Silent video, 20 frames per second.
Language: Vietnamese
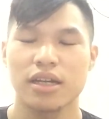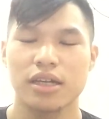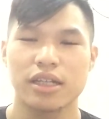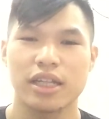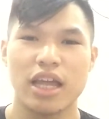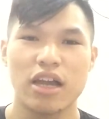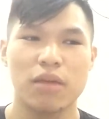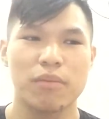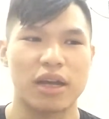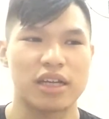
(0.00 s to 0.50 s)

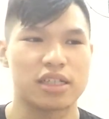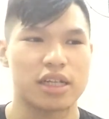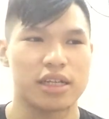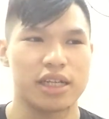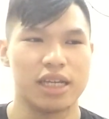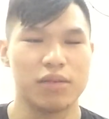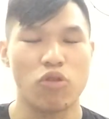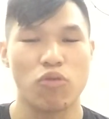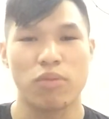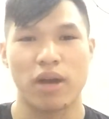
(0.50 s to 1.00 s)
Nếu các bạn trình
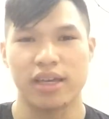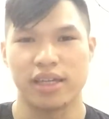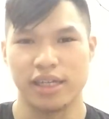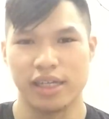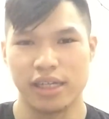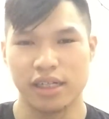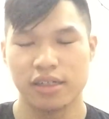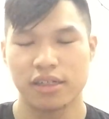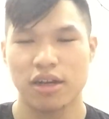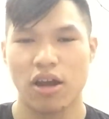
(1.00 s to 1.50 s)
diễn một bài
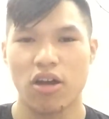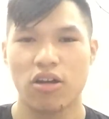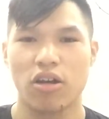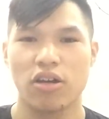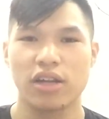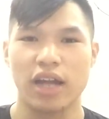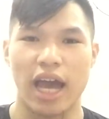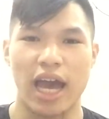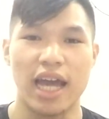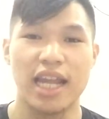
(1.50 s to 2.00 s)
diễn, nó
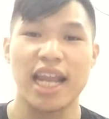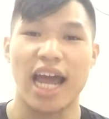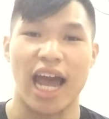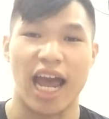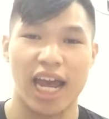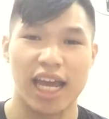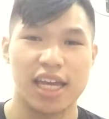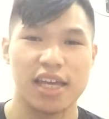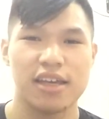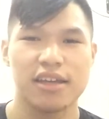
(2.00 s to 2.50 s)
có thể là
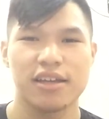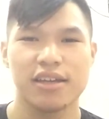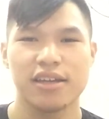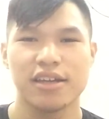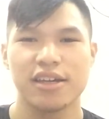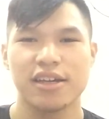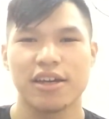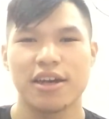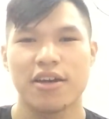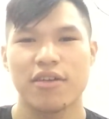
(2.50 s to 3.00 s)
hay
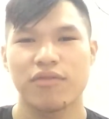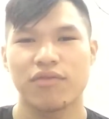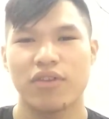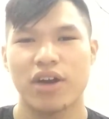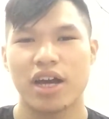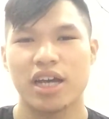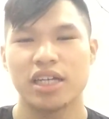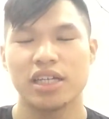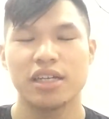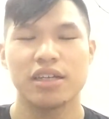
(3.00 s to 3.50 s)

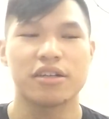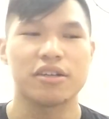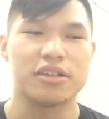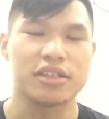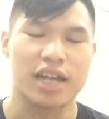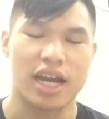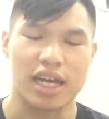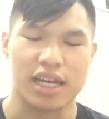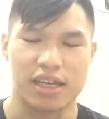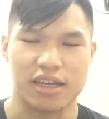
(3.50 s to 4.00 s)
với người
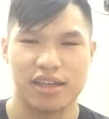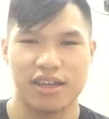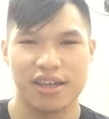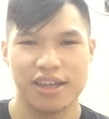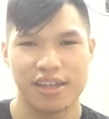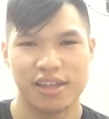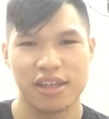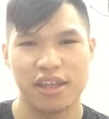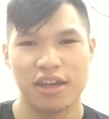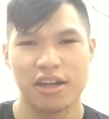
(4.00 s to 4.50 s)
này,
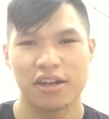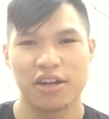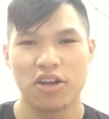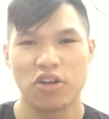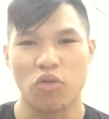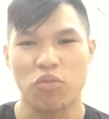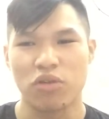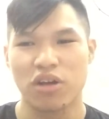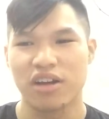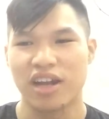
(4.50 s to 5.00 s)
nhưng nó
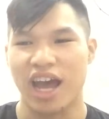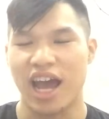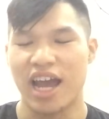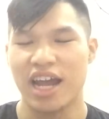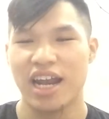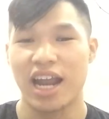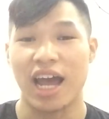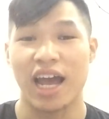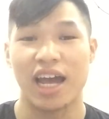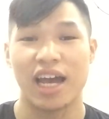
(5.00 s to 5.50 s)
cũng có thể
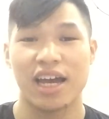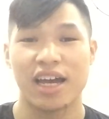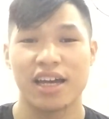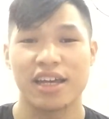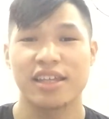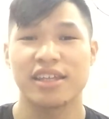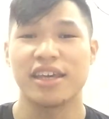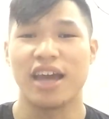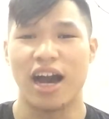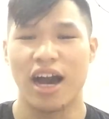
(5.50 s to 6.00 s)
là
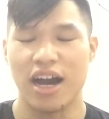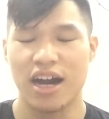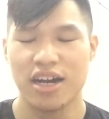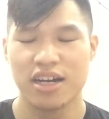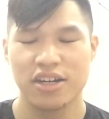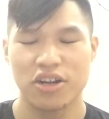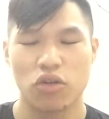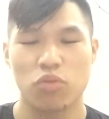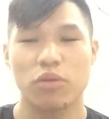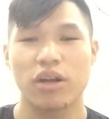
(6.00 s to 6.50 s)
dở,
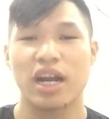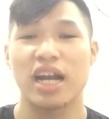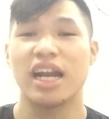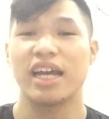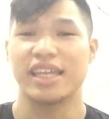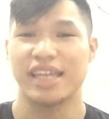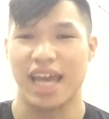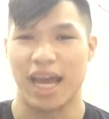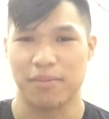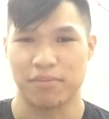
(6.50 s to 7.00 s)
nó cũng có thể là
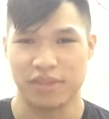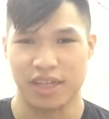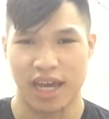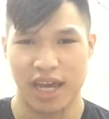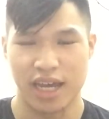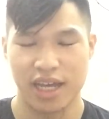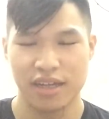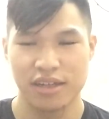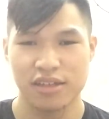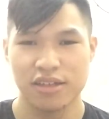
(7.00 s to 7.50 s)
nhàm
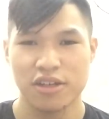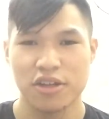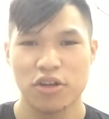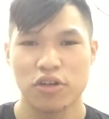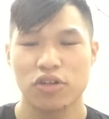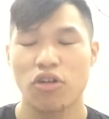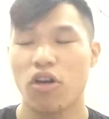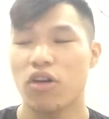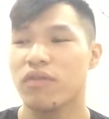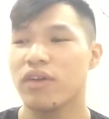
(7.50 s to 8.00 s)
chán
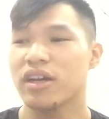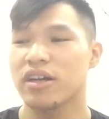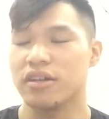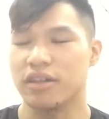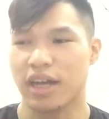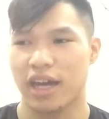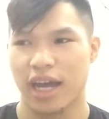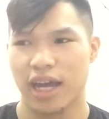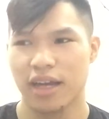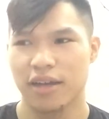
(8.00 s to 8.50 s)
đối với
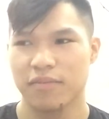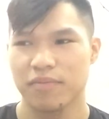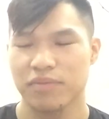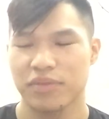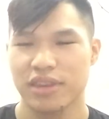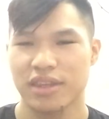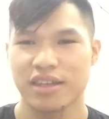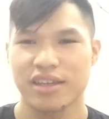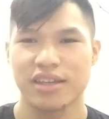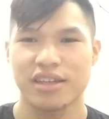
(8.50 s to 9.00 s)
người khác
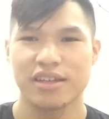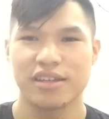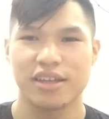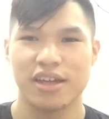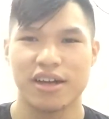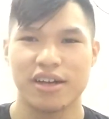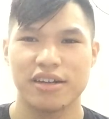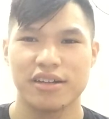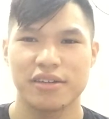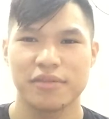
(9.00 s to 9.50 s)

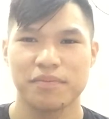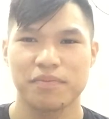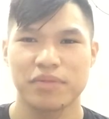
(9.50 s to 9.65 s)
đó.